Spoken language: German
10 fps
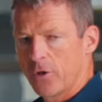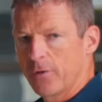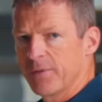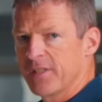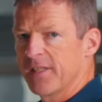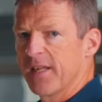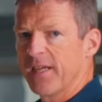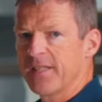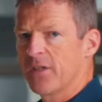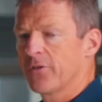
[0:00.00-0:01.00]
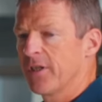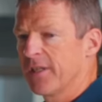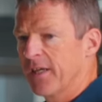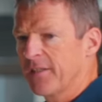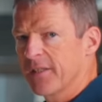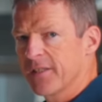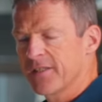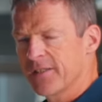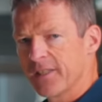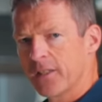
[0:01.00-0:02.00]
noch ein bisschen leichter und eleganter
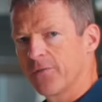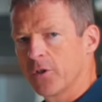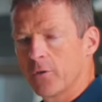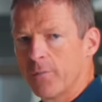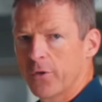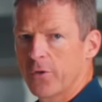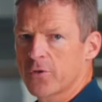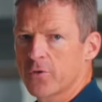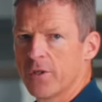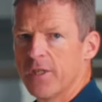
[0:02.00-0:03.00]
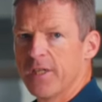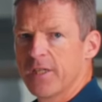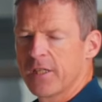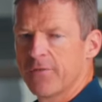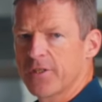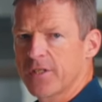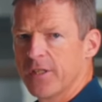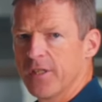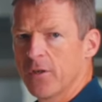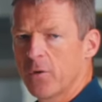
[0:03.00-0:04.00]
ist. Die hat dann wiederum auch noch so gewisse
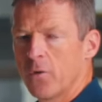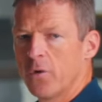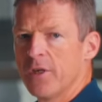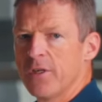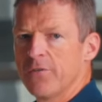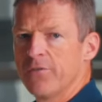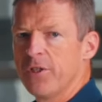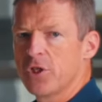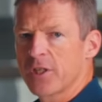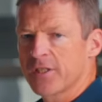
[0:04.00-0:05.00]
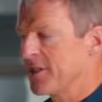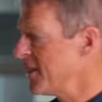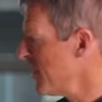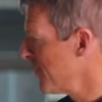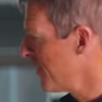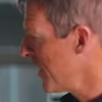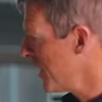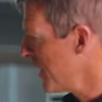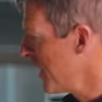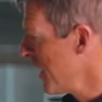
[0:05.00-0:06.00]
Aero-Features, die hier
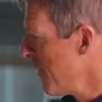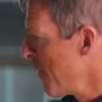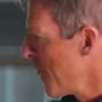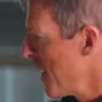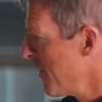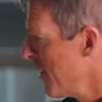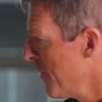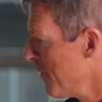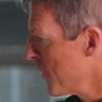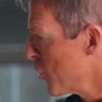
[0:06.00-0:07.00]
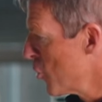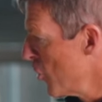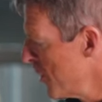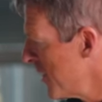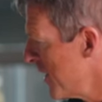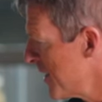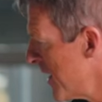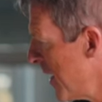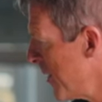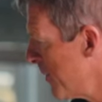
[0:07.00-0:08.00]
fehlen. Ähm, schön ist
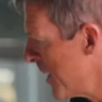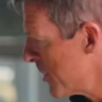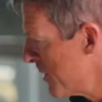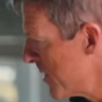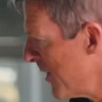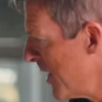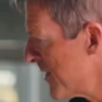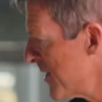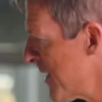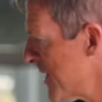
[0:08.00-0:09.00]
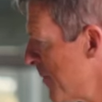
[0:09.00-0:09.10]
aber beispielsweise das